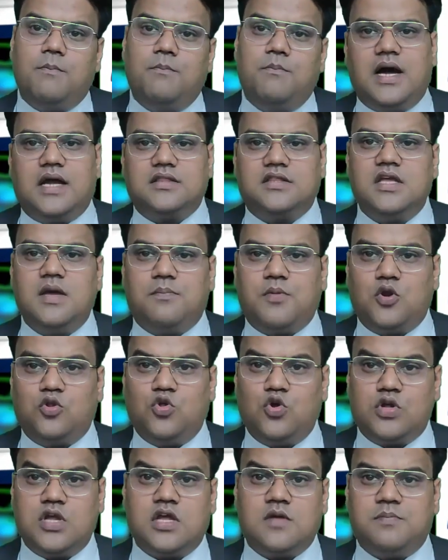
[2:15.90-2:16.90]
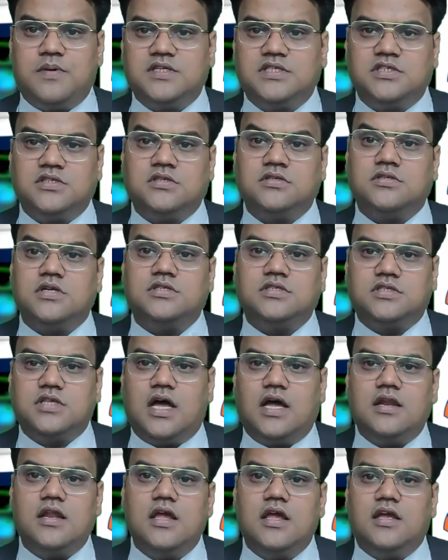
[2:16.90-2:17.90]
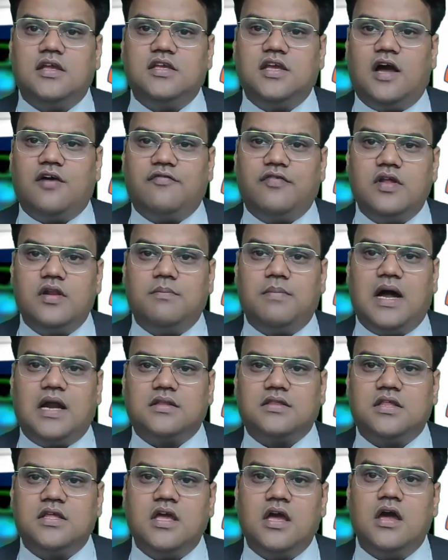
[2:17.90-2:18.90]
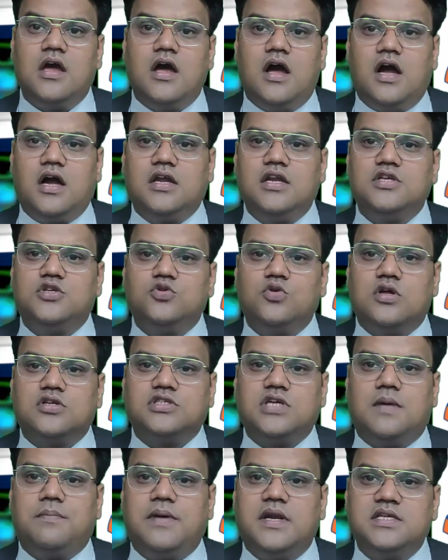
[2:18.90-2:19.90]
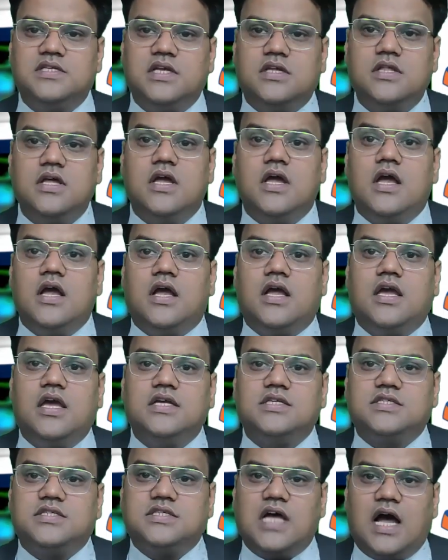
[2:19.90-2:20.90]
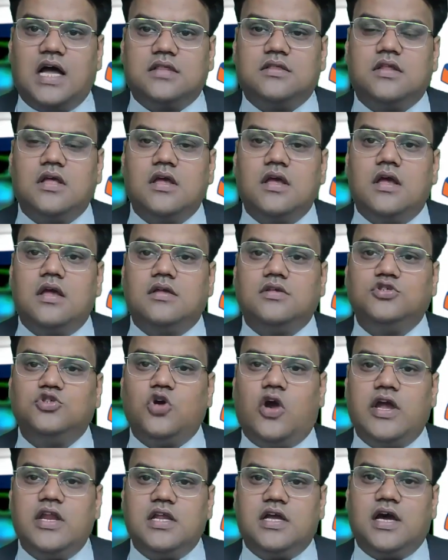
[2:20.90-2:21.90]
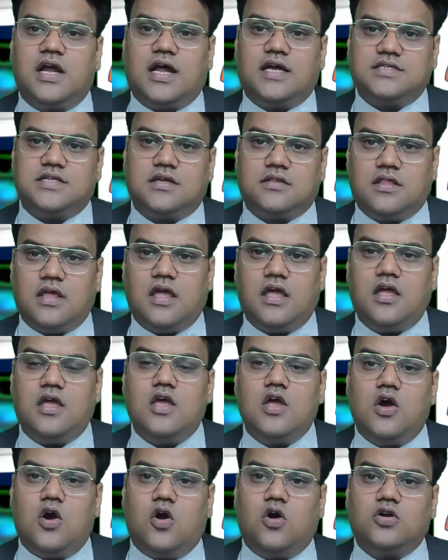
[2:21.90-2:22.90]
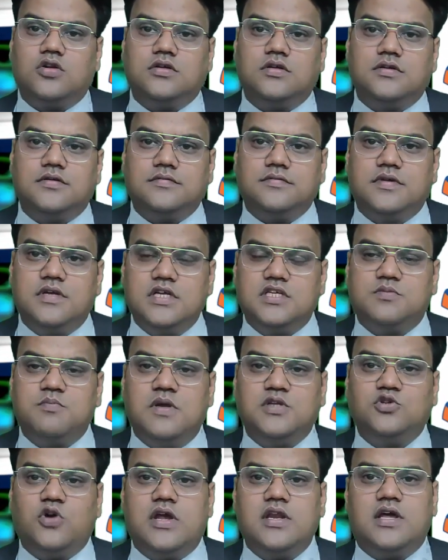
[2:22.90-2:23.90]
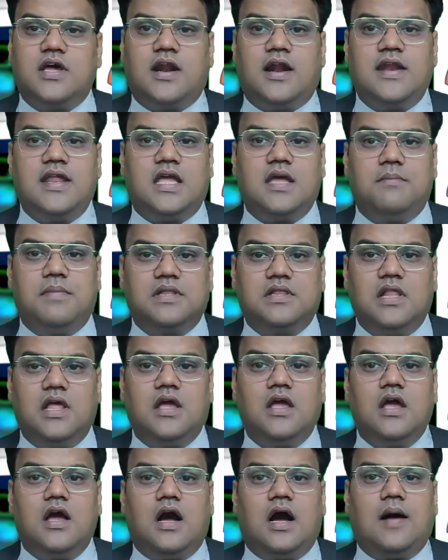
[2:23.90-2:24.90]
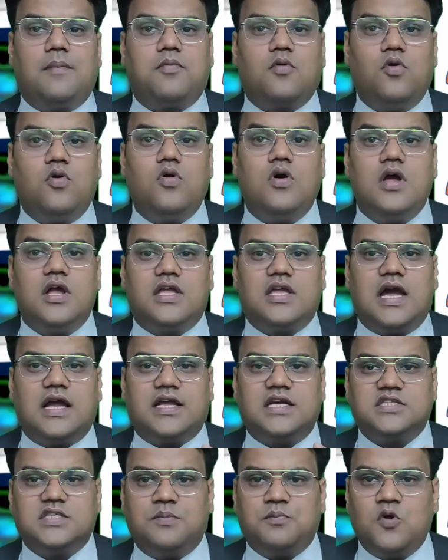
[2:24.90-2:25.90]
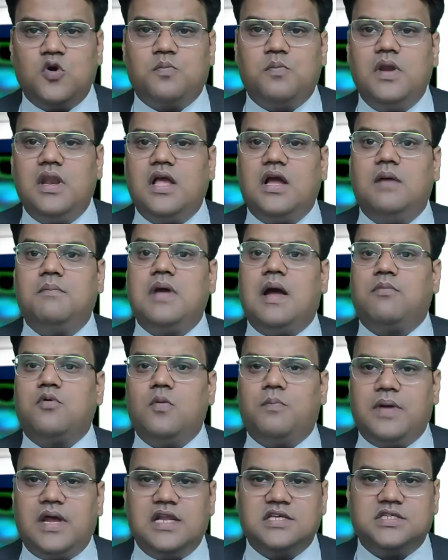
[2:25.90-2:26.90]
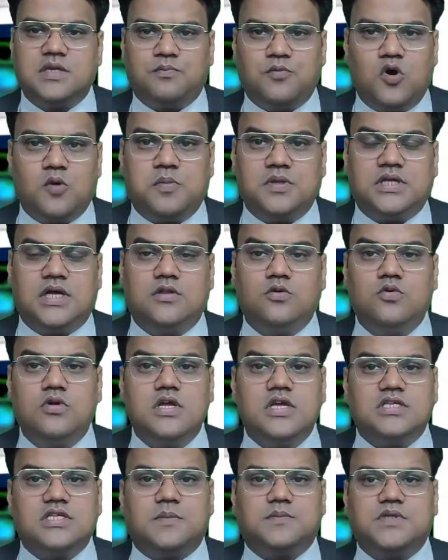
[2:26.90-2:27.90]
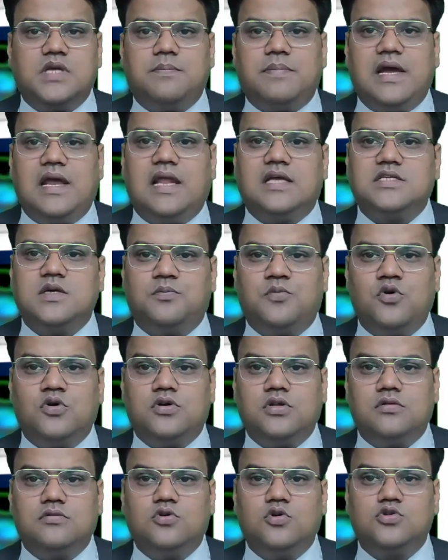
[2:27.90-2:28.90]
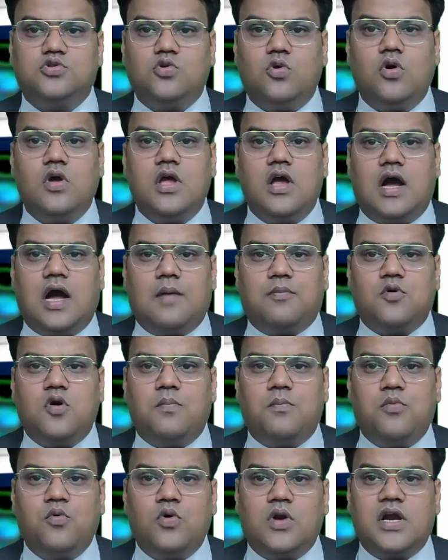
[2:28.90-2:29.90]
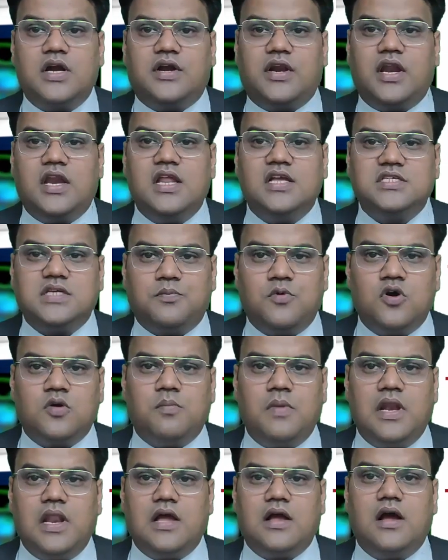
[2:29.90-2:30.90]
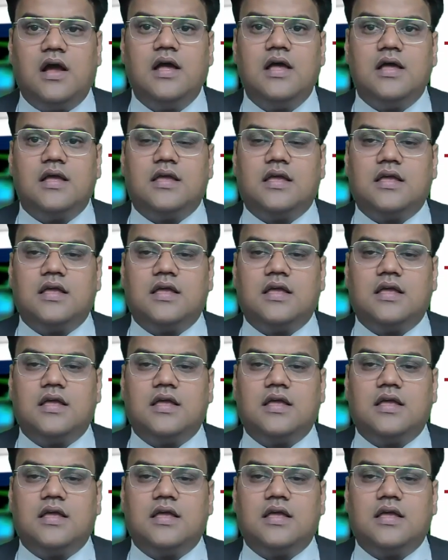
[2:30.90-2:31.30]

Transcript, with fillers: भारतीय प्रौद्योगिक प्रशिक्षण संस्थान या फिर भारतीय अग्नि सुरक्षा परिषद के साथ ज्वाइन करा सकते हैं और इसमें ज्वाइन कराने के बदले आपको क्या क्या सपोर्ट मिलेगा मैं आपको पहले सपोर्ट बता दूं सबसे पहला सपोर्ट दोस्तों आपको पूरा ट्रेनिंग सपोर्ट मिलेगा